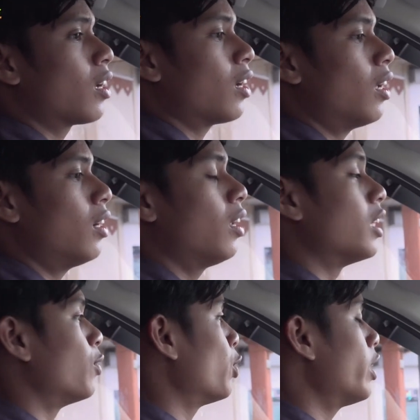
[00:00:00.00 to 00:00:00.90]
Kan
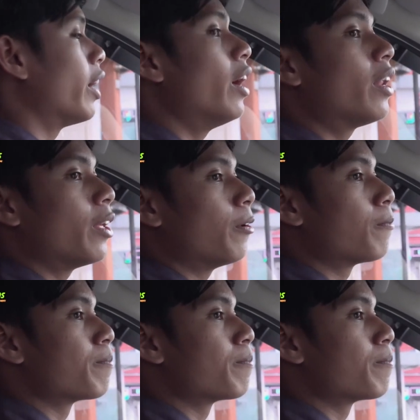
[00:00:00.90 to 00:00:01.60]
dikasih waktu tiga hari.